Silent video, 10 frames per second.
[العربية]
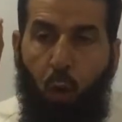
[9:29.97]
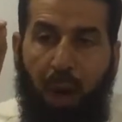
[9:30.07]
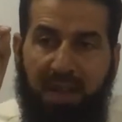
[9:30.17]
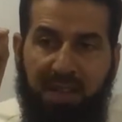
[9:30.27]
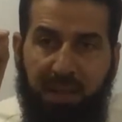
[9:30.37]

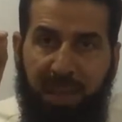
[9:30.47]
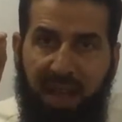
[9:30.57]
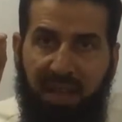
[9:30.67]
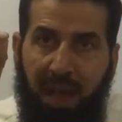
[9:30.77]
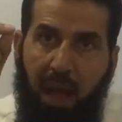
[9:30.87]
واكسر
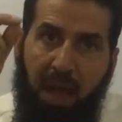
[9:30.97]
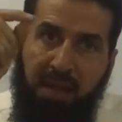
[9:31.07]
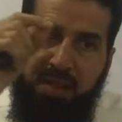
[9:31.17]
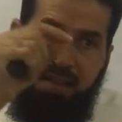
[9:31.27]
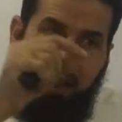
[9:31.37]
ماذا
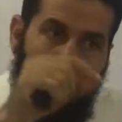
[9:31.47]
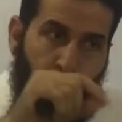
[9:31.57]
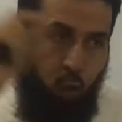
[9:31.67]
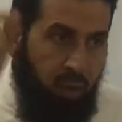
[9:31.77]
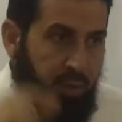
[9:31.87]
اكسر
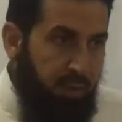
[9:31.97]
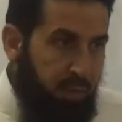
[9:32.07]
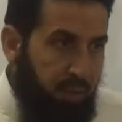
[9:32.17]
النون